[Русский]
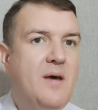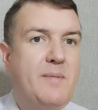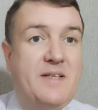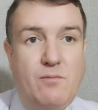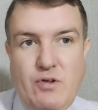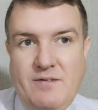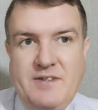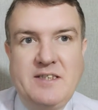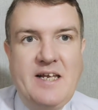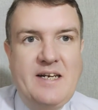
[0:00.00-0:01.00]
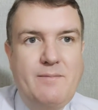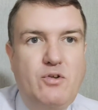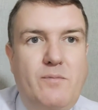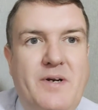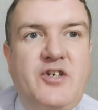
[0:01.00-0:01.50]
Поэтому я всегда
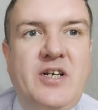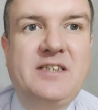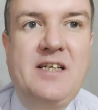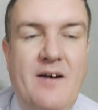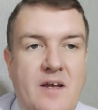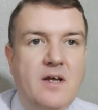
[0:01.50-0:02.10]
рекомендую обращаться